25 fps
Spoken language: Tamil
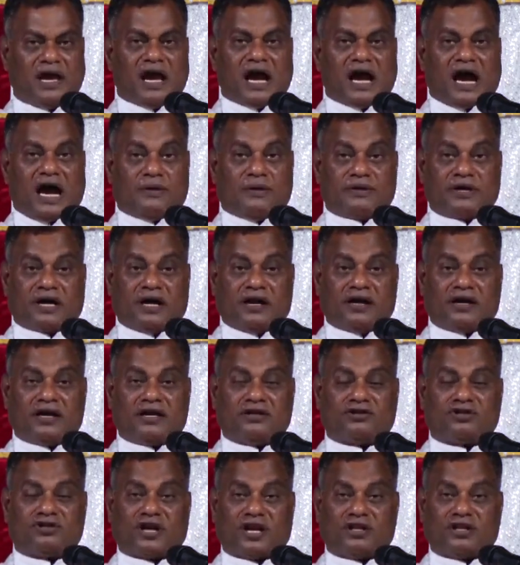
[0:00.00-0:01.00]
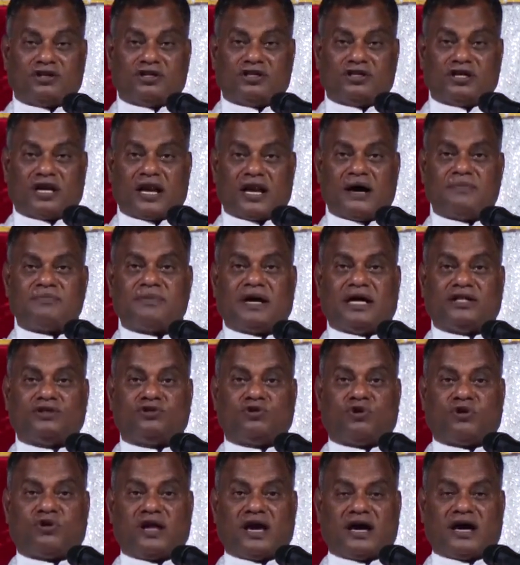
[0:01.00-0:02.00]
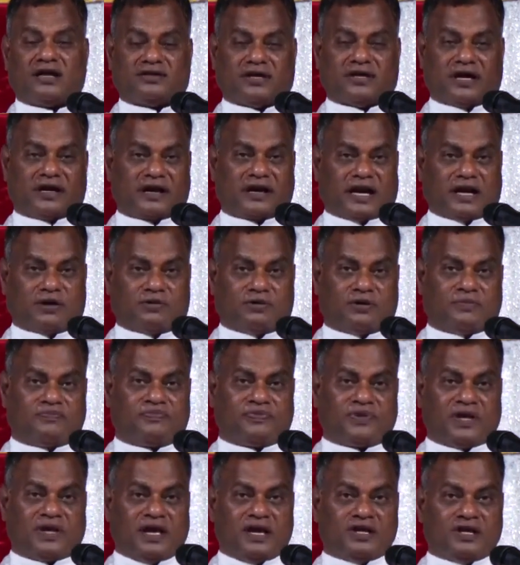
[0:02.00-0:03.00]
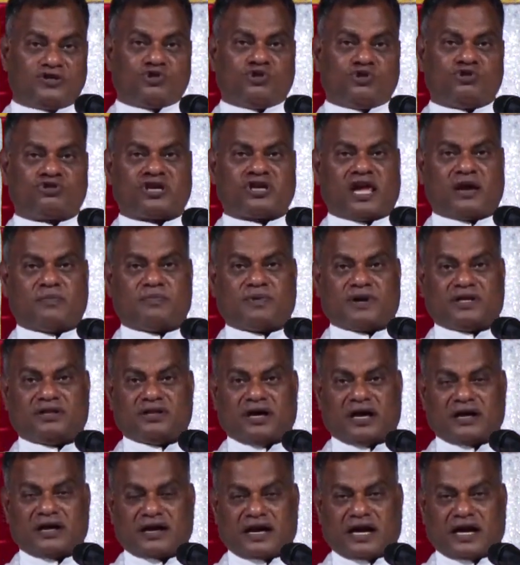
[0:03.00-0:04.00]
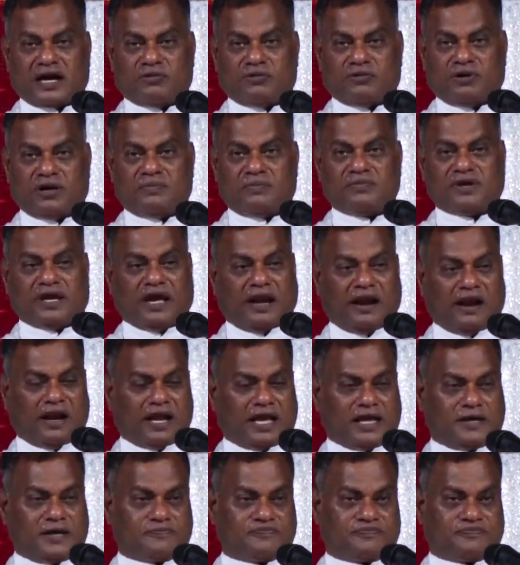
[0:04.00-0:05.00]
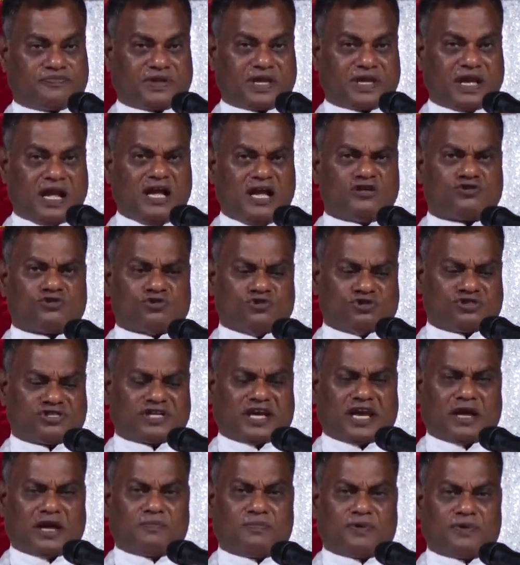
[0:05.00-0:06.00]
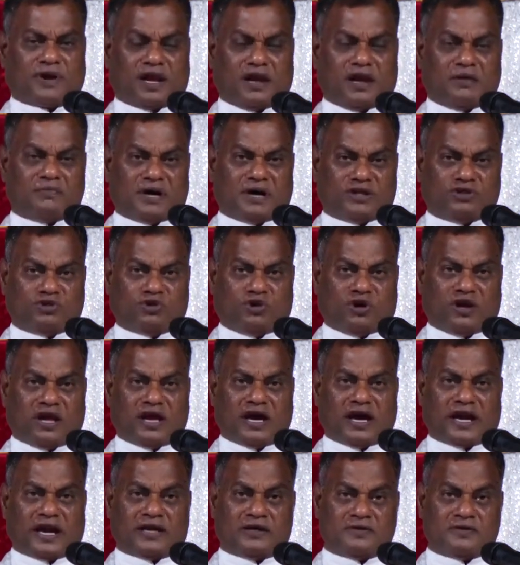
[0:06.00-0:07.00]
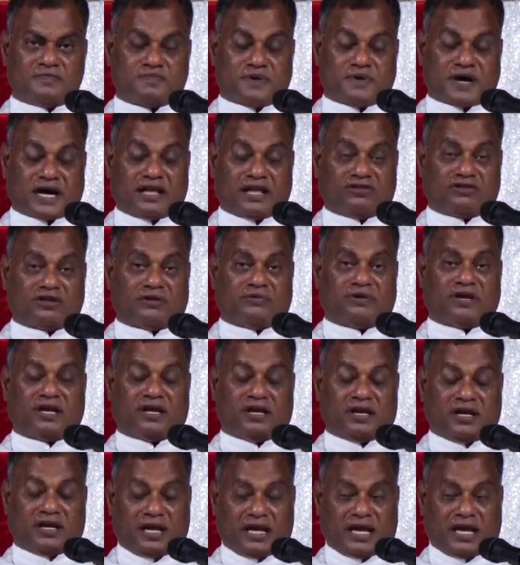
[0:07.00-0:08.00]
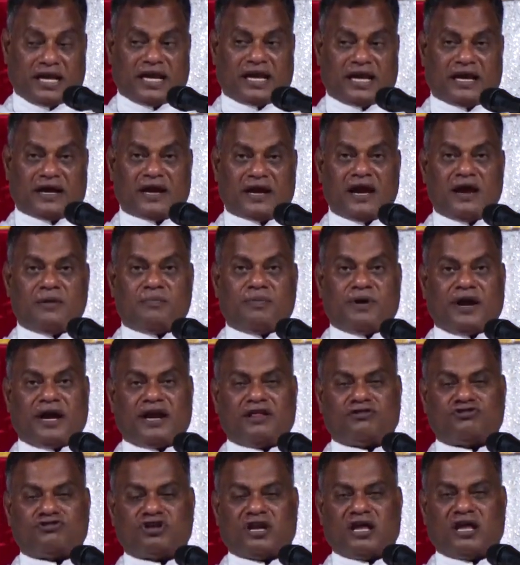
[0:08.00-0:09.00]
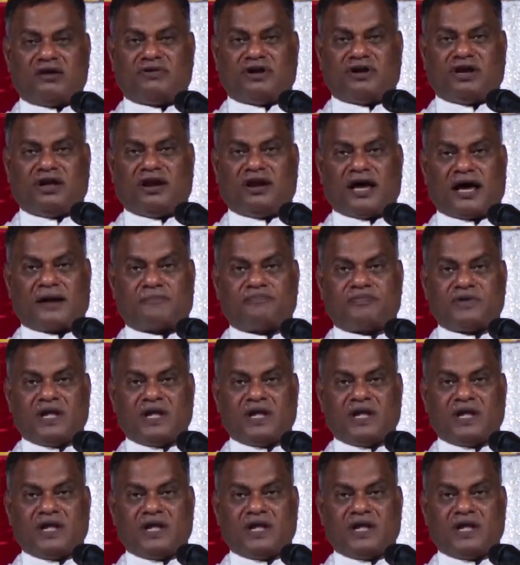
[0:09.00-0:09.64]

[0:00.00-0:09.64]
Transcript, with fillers: அவர்களுக்கு தெரிந்ததெல்லாம் அந்தோனியார் தான் கடவுள் சூசையப்பர் தான் கடவுள் இல்லை சூசையப்பரையும் அந்தோனியாரையும் படைத்தவர் இங்கே பீடத்திலே வருகிறார்